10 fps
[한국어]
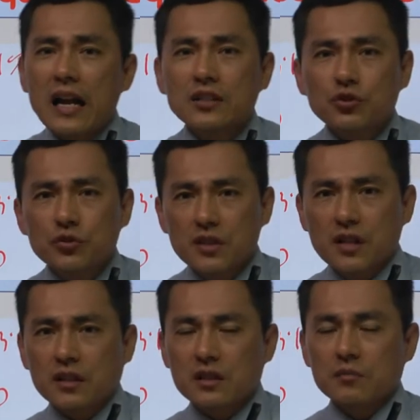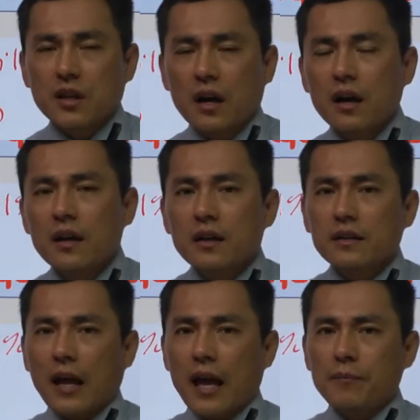할 수 있는 이라는 뜻입니다.
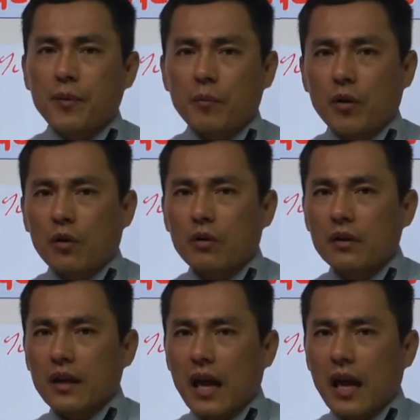capable,